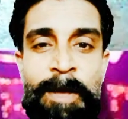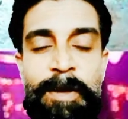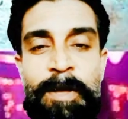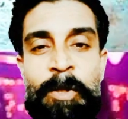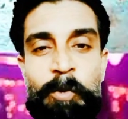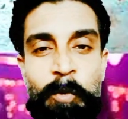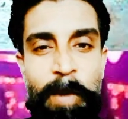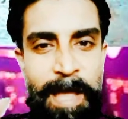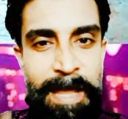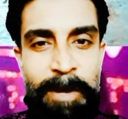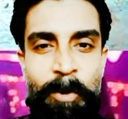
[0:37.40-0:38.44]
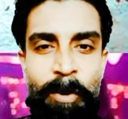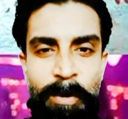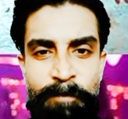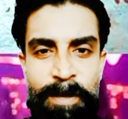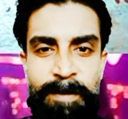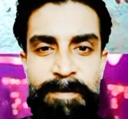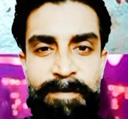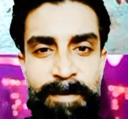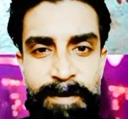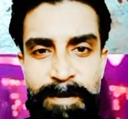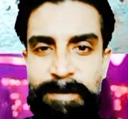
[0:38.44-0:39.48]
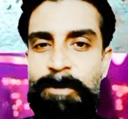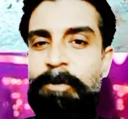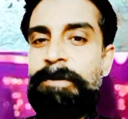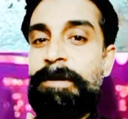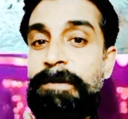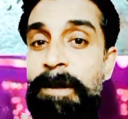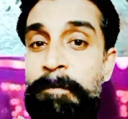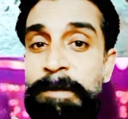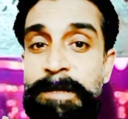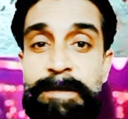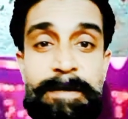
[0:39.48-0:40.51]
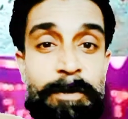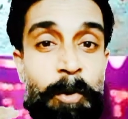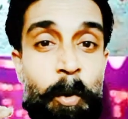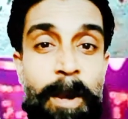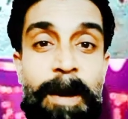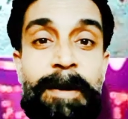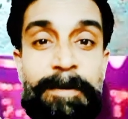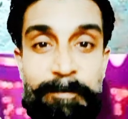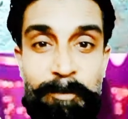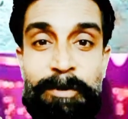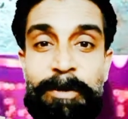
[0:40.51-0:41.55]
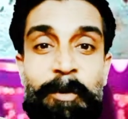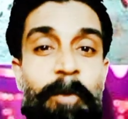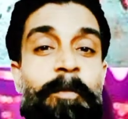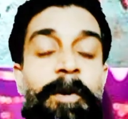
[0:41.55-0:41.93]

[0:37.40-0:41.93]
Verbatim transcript: কিন্তু এই গল্পে সার কাটা অর্থাৎ আমাদের যেটা গলা কাটা ভূতের গল্প